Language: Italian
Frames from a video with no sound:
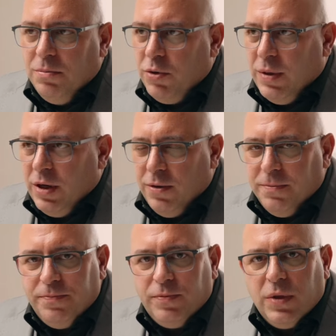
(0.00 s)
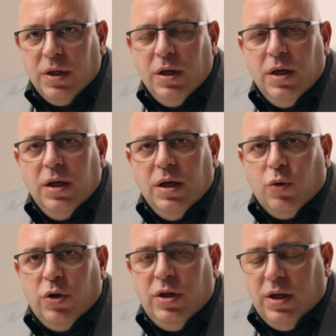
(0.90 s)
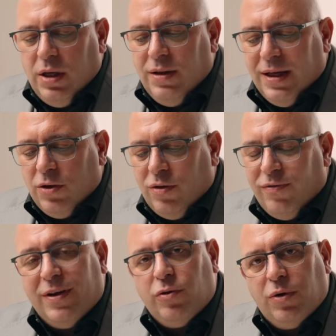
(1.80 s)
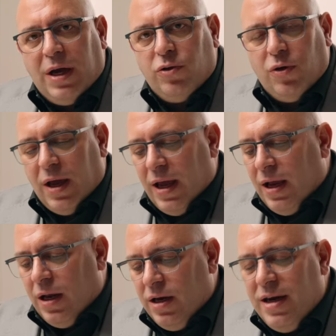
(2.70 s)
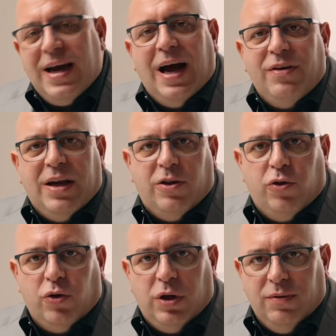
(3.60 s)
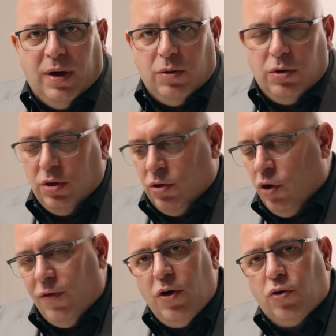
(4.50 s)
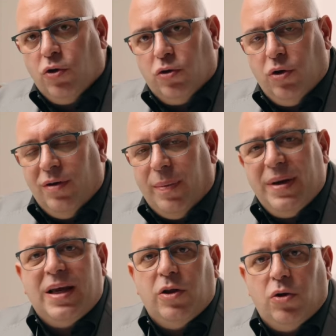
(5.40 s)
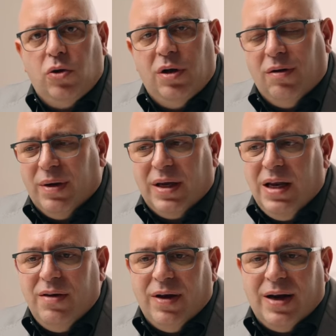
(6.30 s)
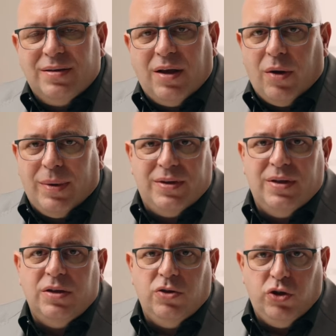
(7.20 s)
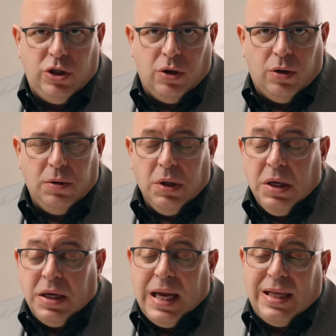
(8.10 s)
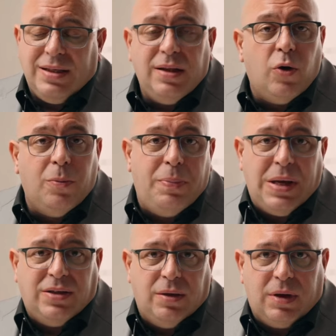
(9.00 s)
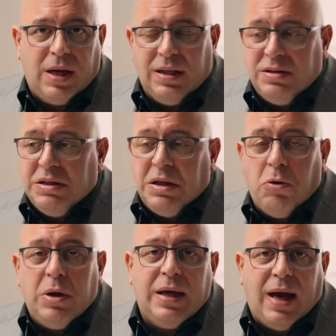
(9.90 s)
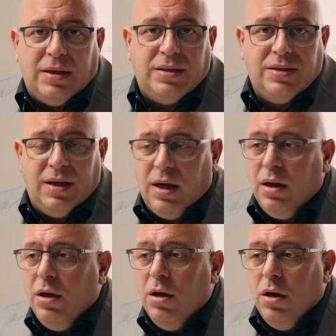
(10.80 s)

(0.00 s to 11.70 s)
Più o meno. Più o meno. Quindi intanto il fatturato è i ricavi netto IVA, quindi dove ho tolto l'IVA. Perché tolgo l'IVA? Perché l'IVA in realtà è una partita di giro che l'azienda non pesa perché l'azienda lo incassa